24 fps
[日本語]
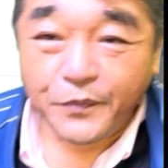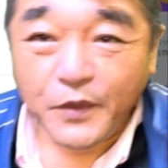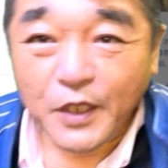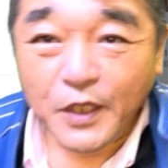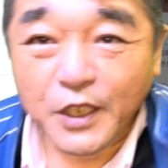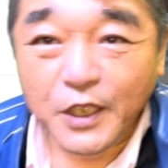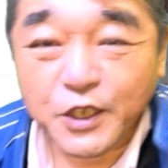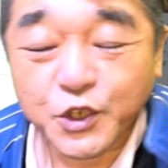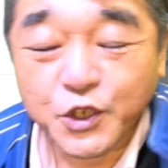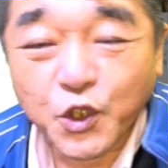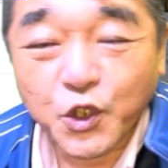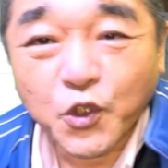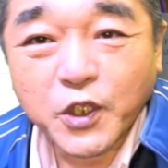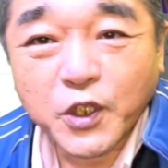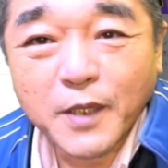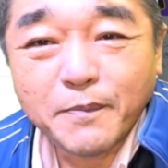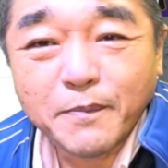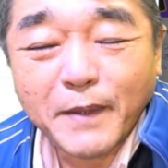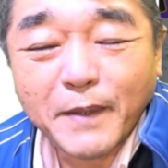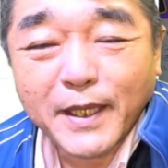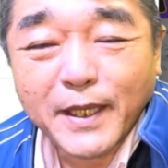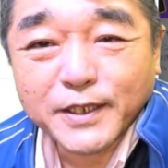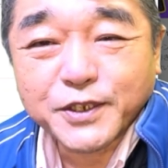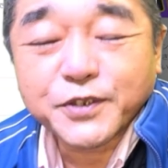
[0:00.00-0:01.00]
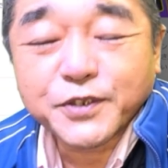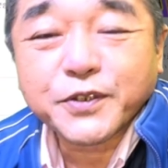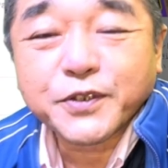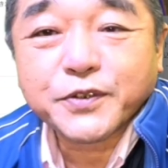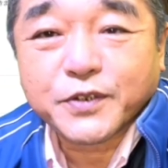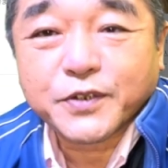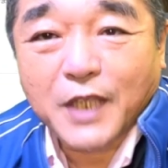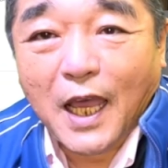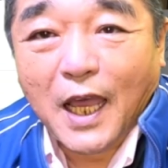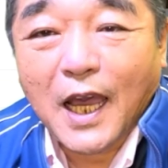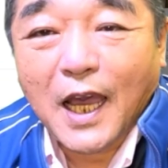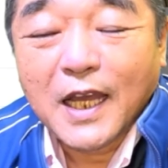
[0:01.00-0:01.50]
一生懸命作っ
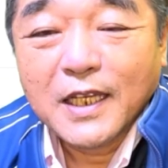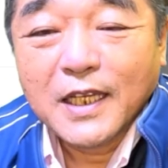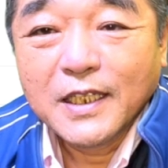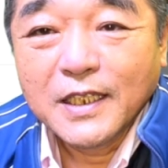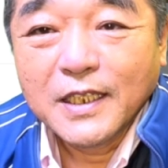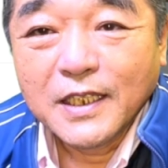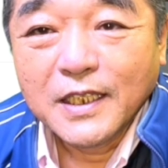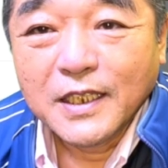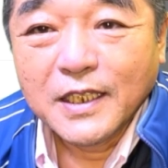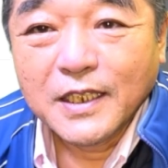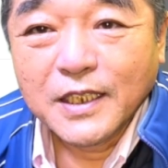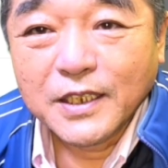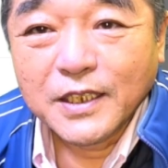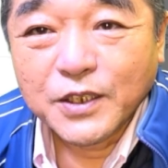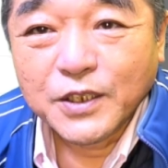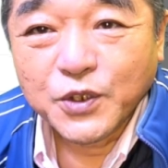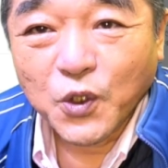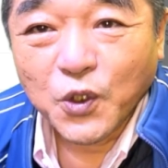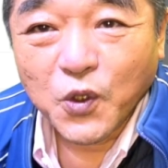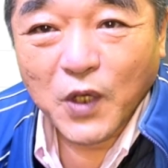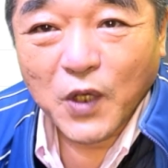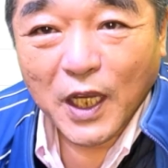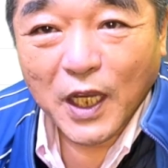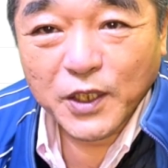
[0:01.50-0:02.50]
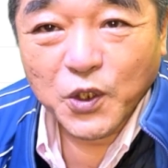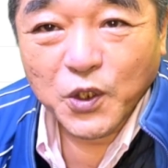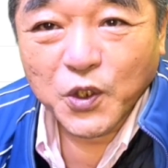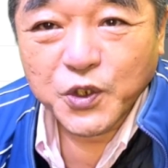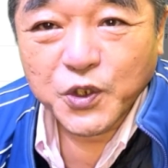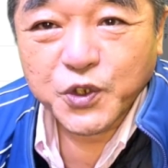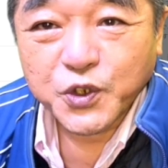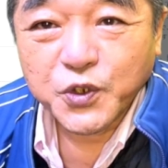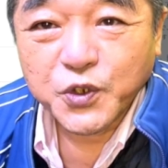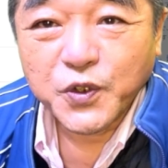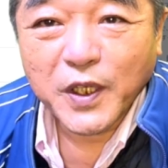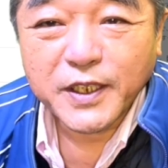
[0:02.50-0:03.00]
た動画の
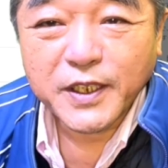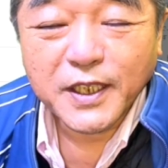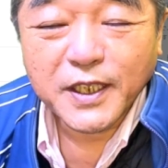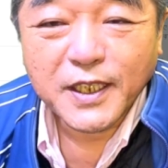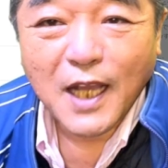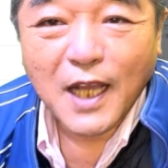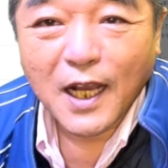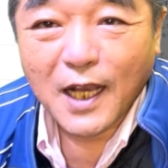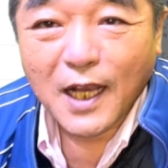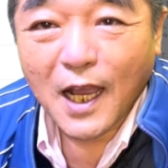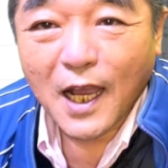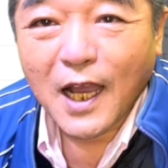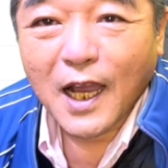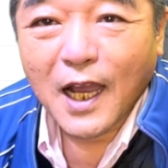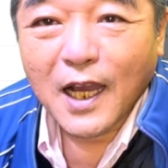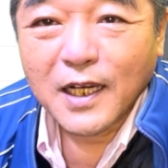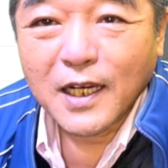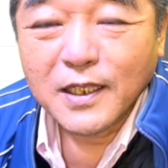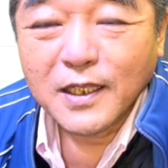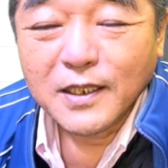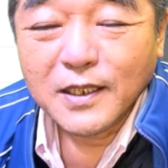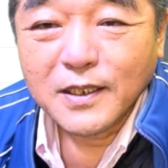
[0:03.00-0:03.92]
収益化が